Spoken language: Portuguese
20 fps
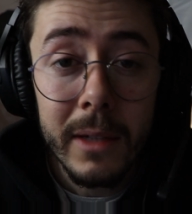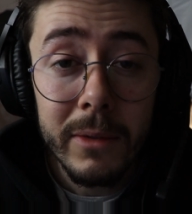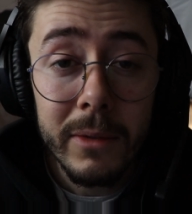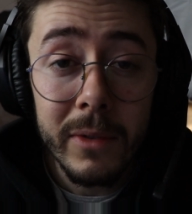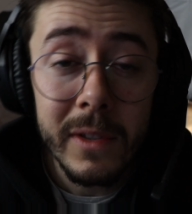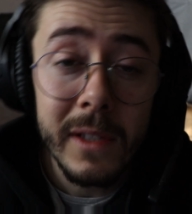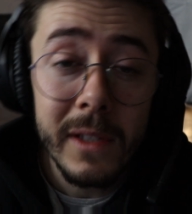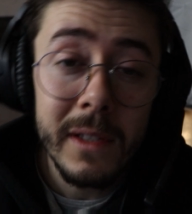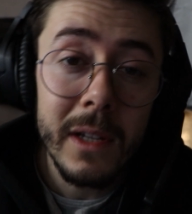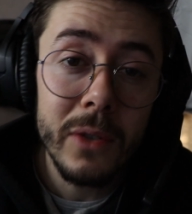
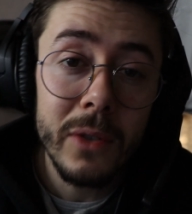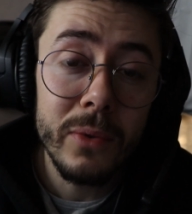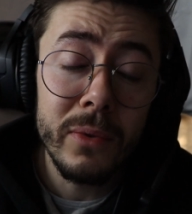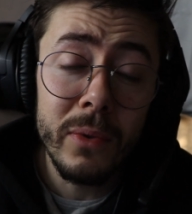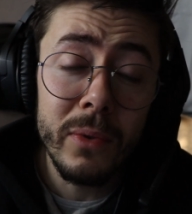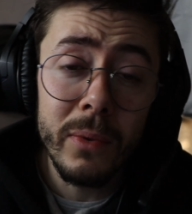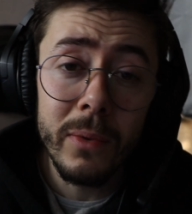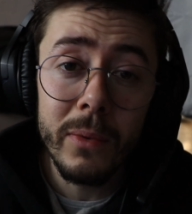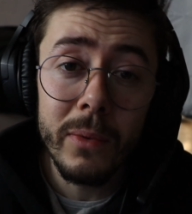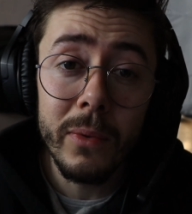vocês
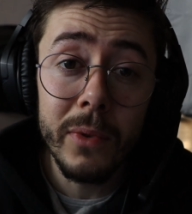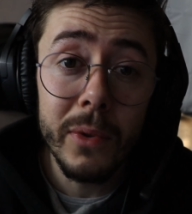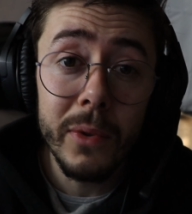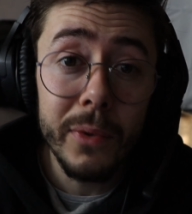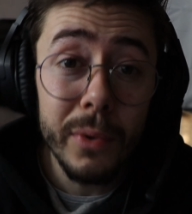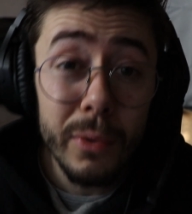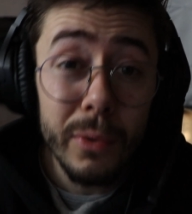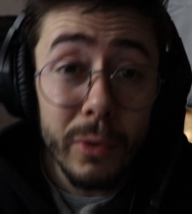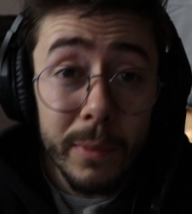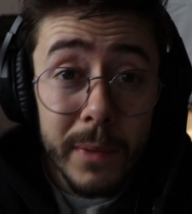ajudam com que
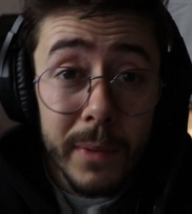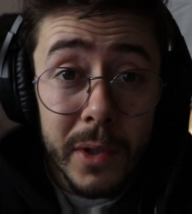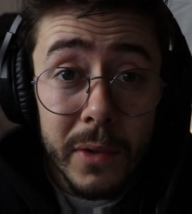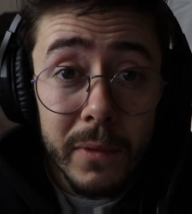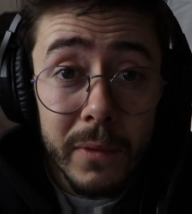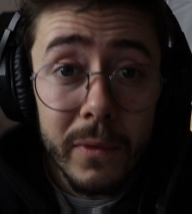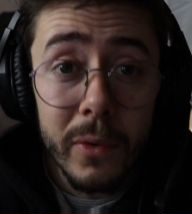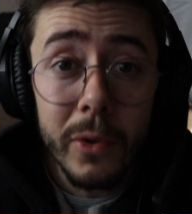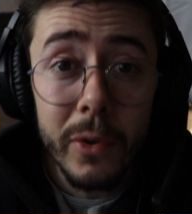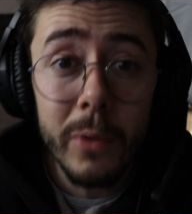o YouTube
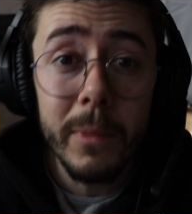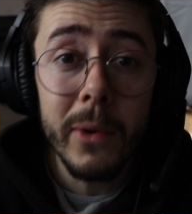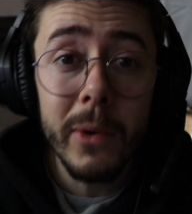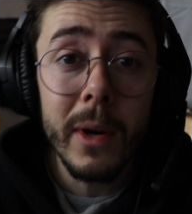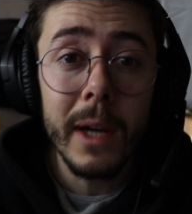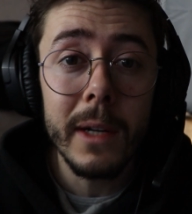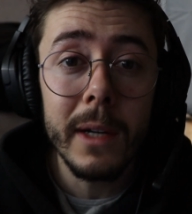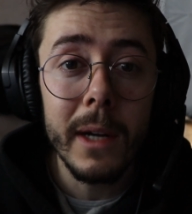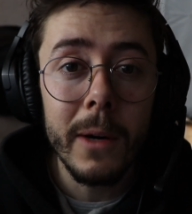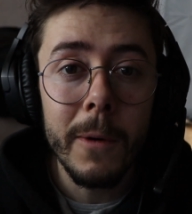divulgue o meu
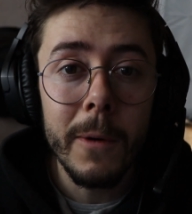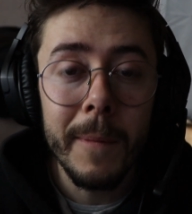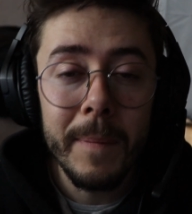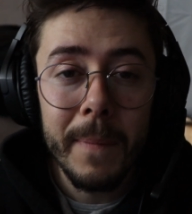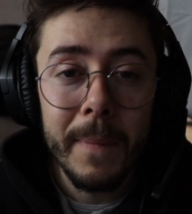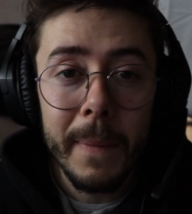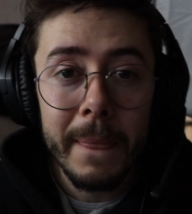canal.